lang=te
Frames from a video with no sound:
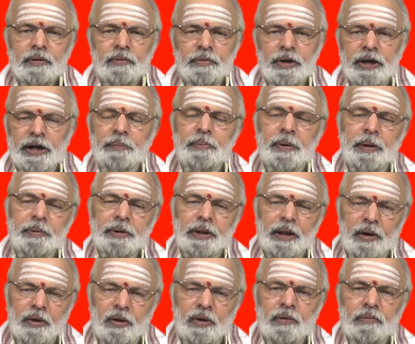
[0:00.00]
వెండి
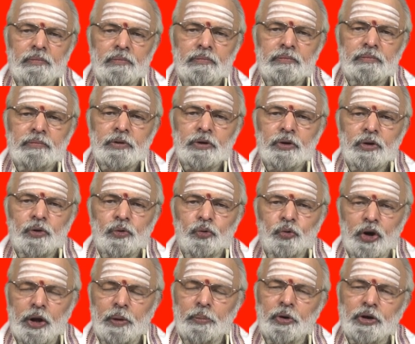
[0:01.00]
ప్రమిదల్లో
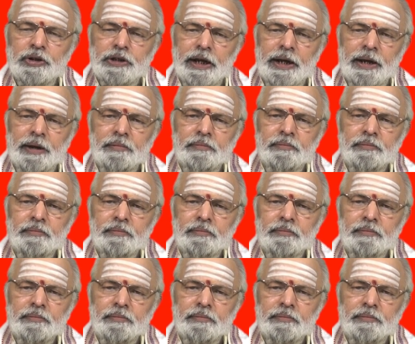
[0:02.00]
నూనె పోసి